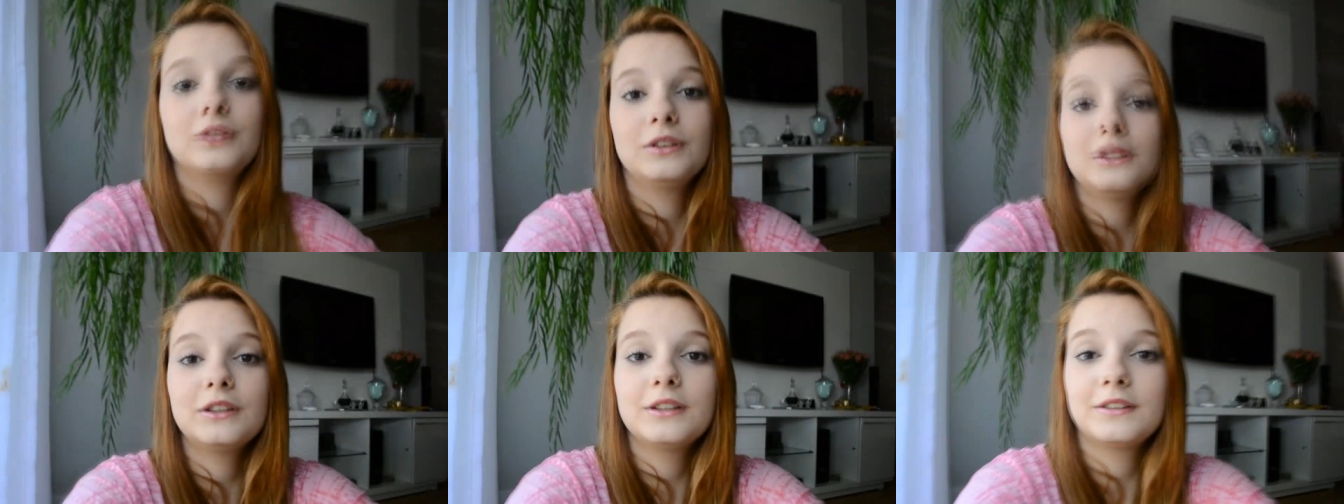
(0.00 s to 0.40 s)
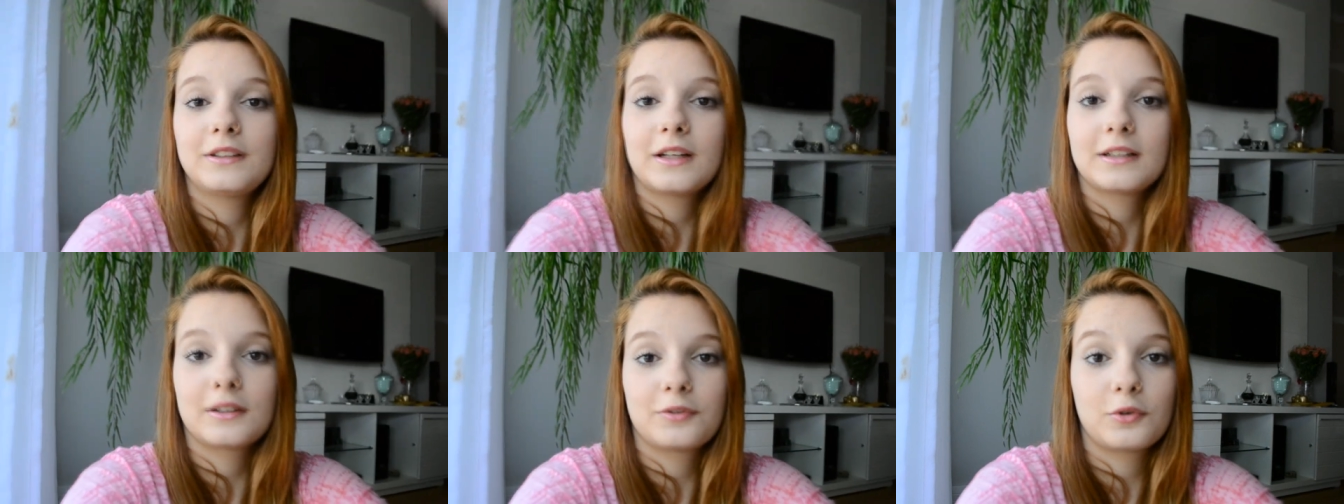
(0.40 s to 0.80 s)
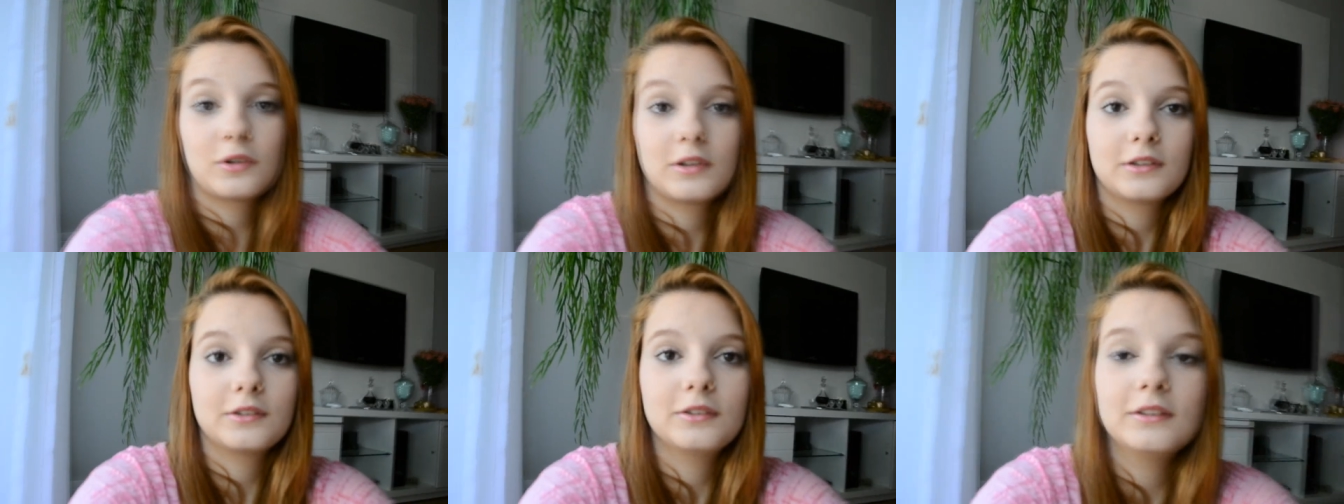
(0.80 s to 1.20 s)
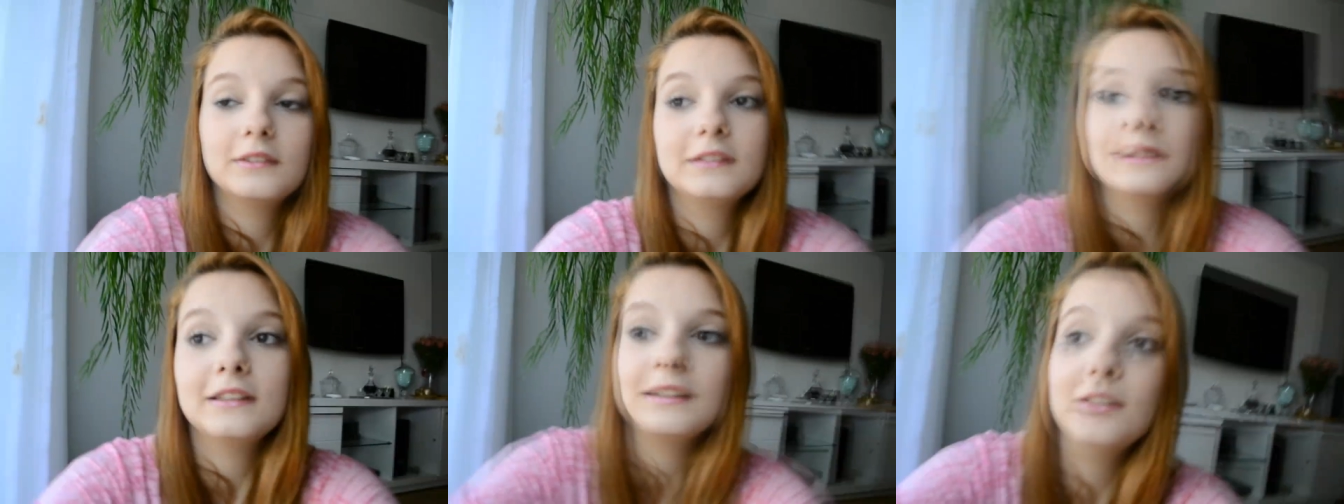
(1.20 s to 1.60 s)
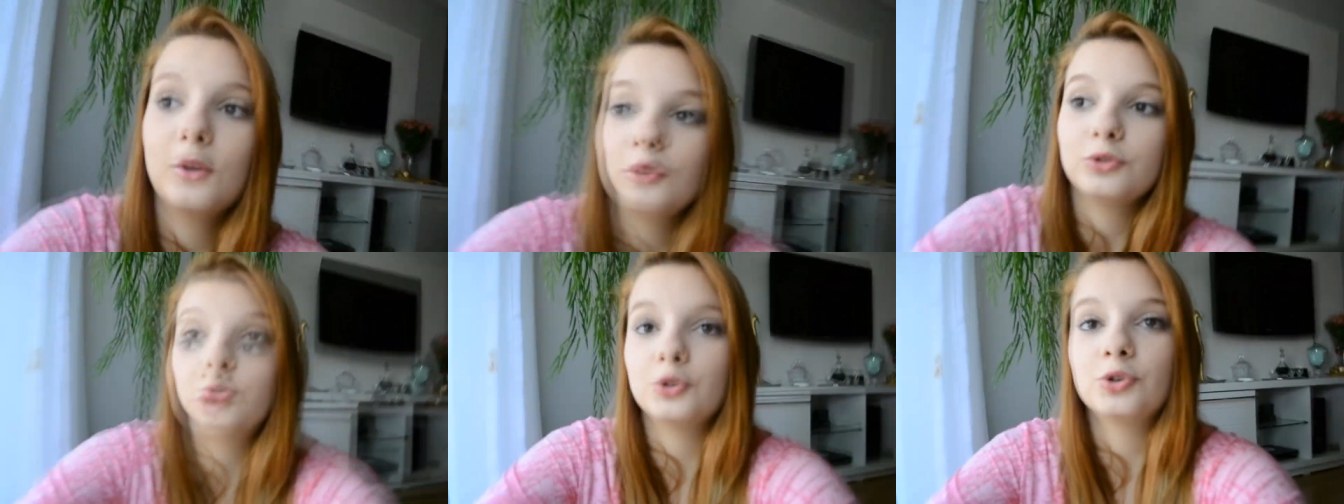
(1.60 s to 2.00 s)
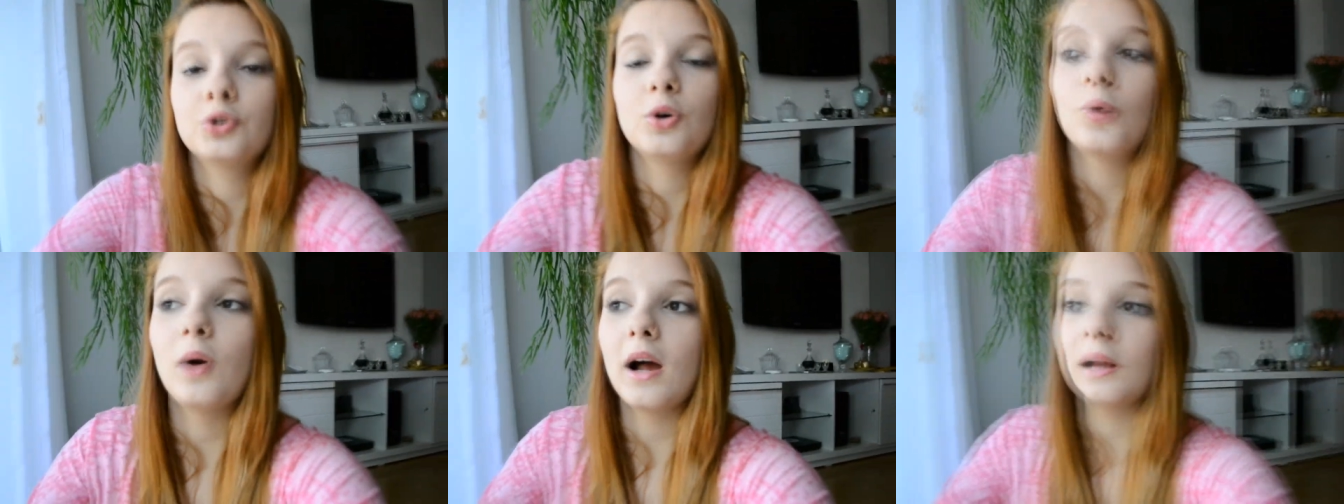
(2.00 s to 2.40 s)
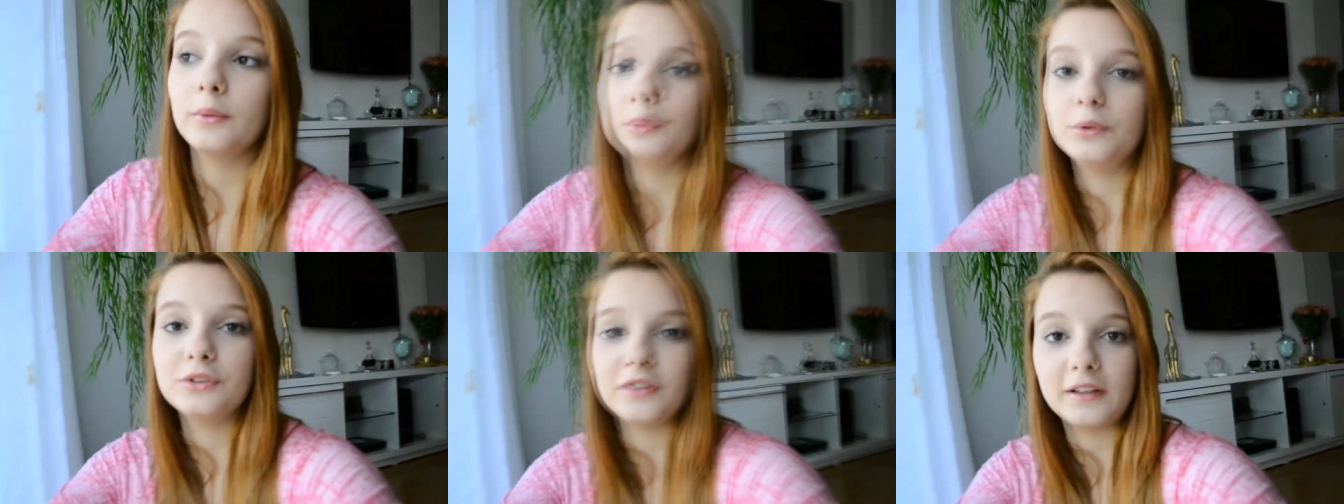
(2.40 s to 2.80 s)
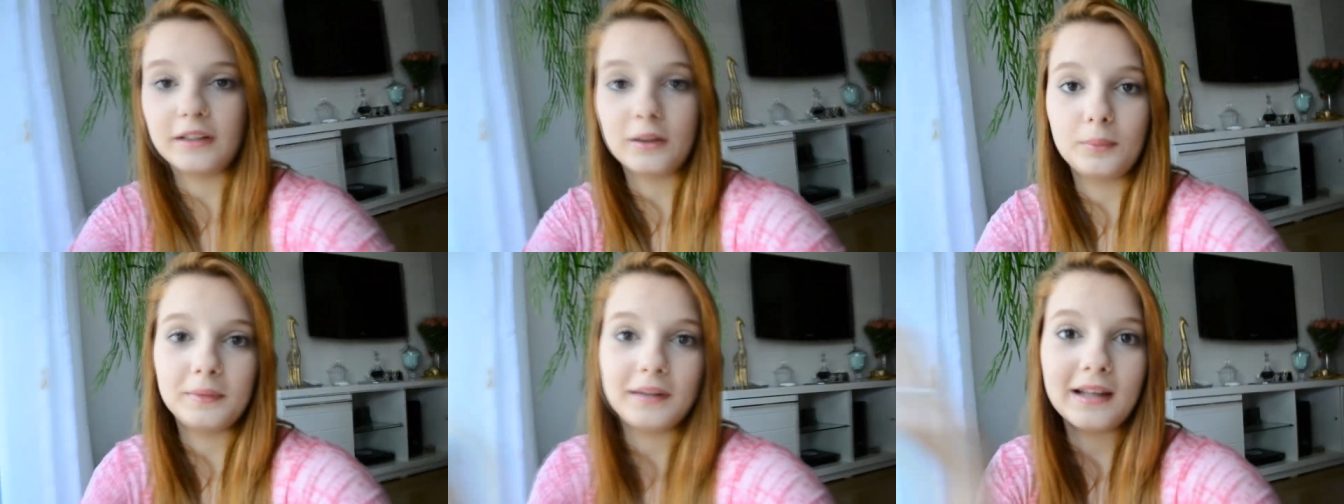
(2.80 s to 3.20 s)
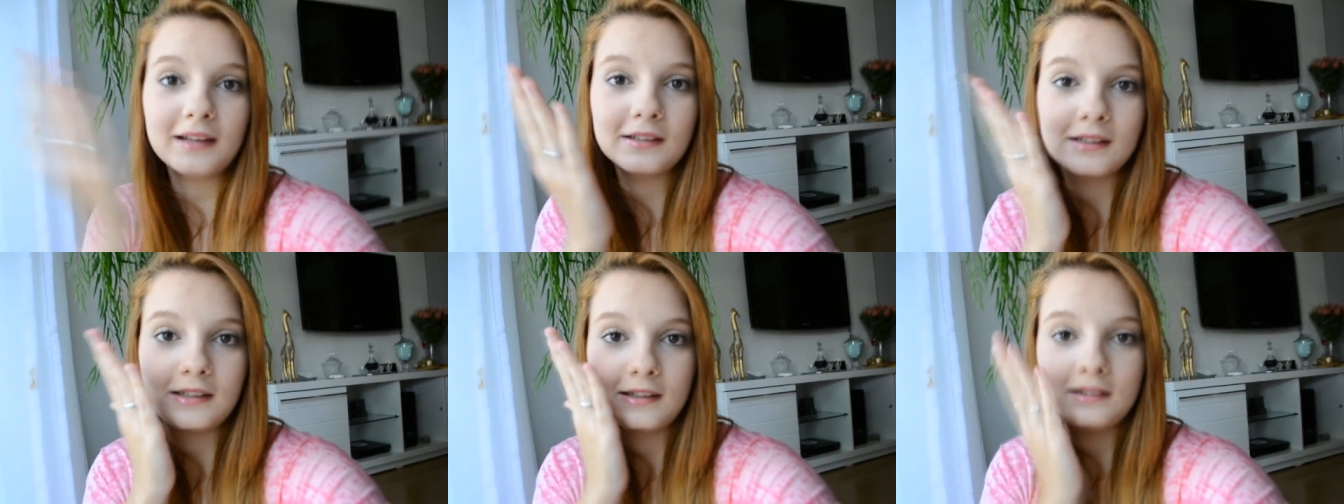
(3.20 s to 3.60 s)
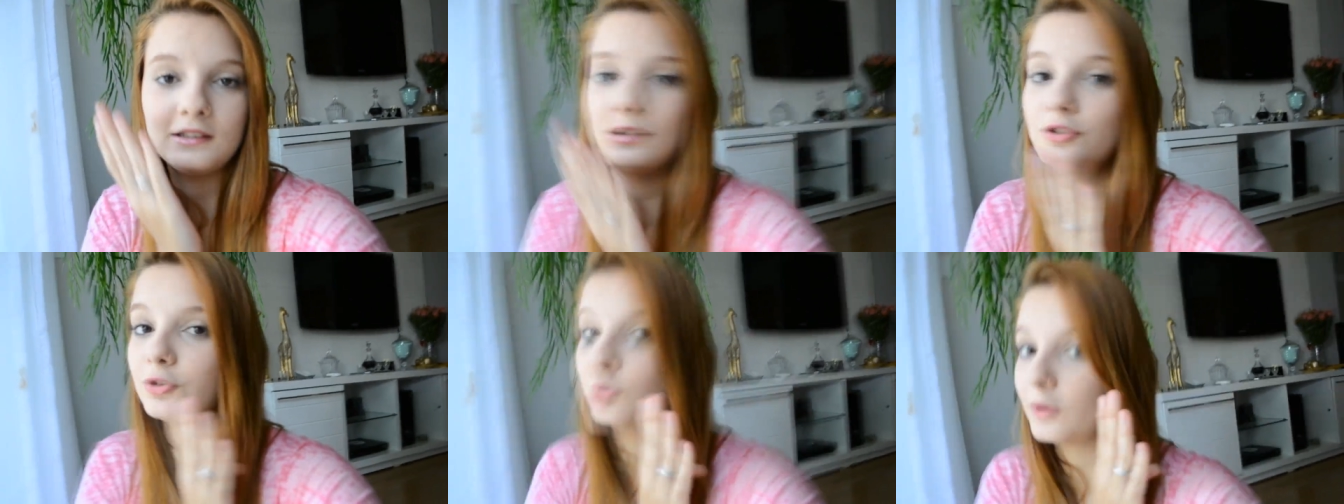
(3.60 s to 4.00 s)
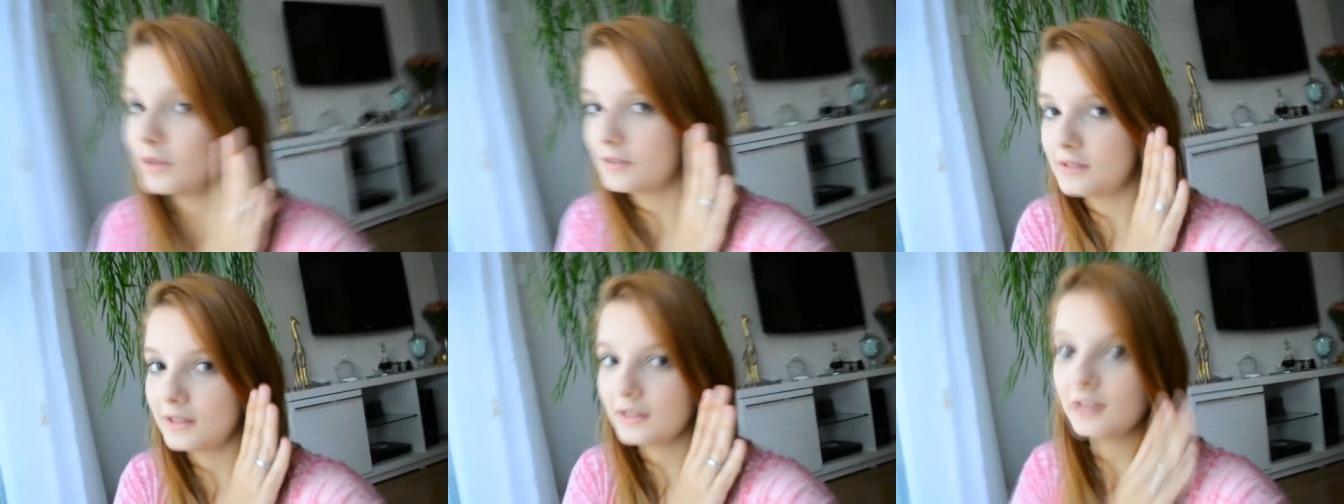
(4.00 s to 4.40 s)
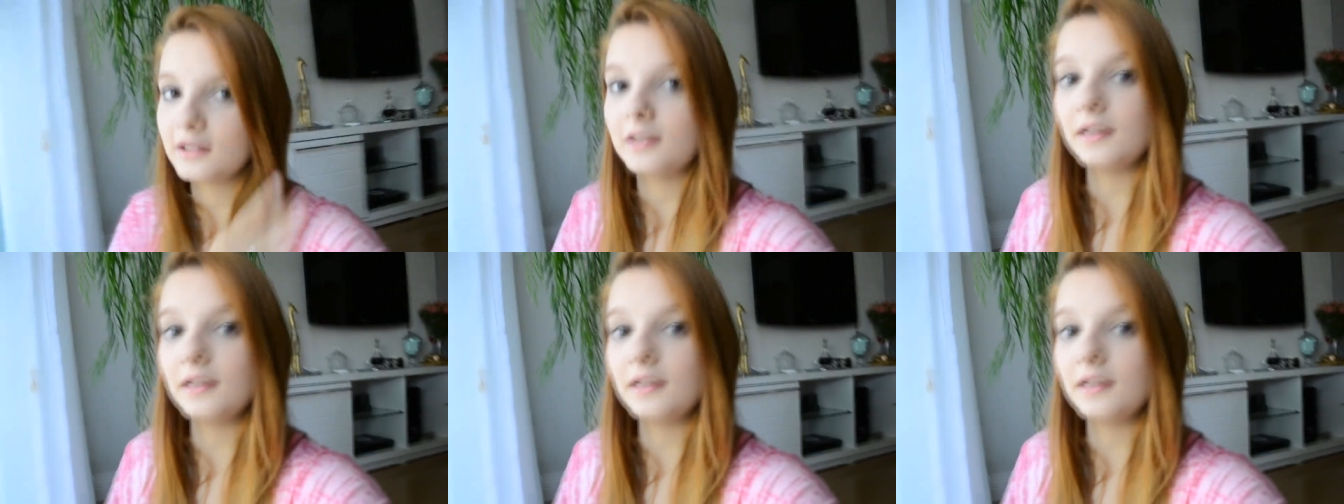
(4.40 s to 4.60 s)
Ah, será que tá focando? Onde eu estou, a luz vai iluminar aqui e escurecer aqui.